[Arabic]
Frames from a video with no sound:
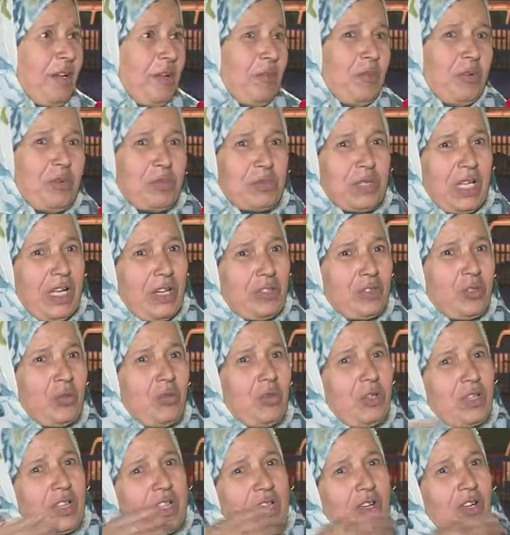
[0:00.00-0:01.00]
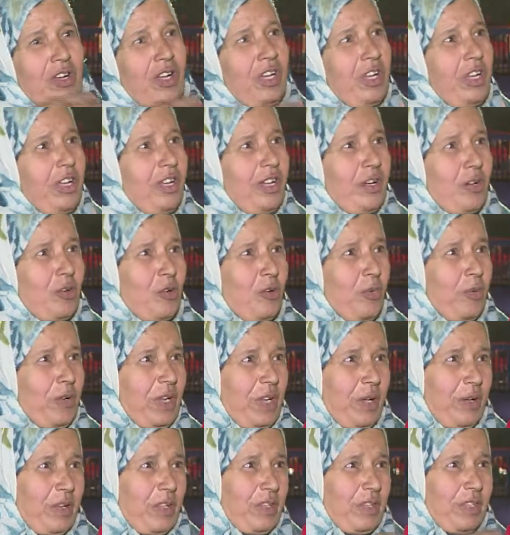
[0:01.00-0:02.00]
وبياخدوا بيطلعوا على كوبري
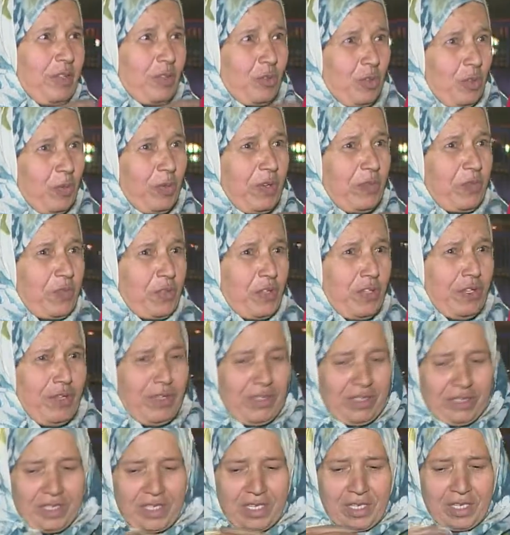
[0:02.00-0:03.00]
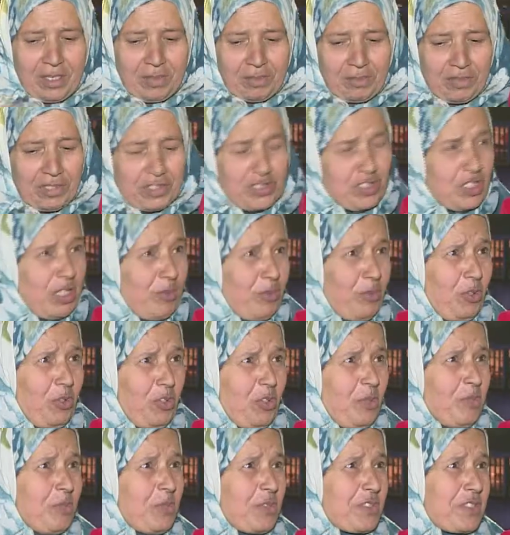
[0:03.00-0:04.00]
الكوبري فوق بيشربوا
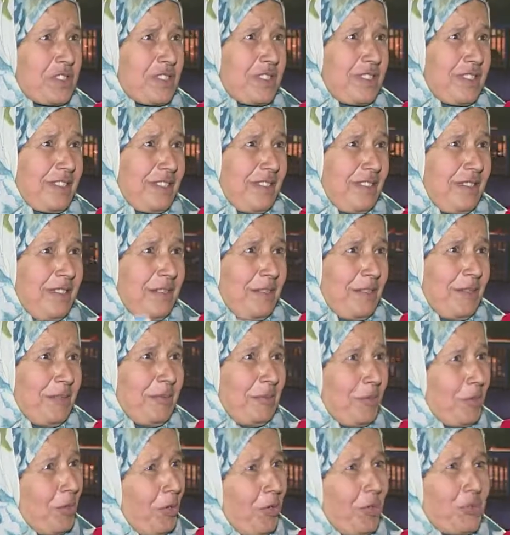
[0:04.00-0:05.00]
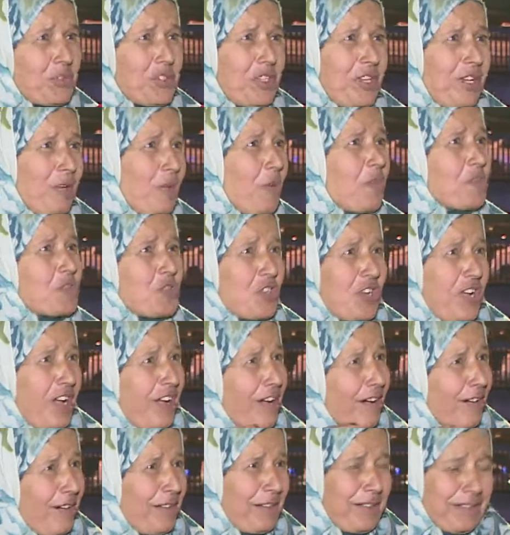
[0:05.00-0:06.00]
حمص كله شغل
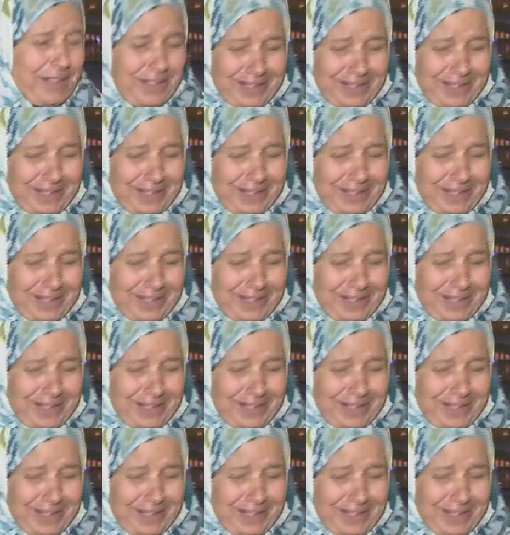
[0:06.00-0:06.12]
وفشار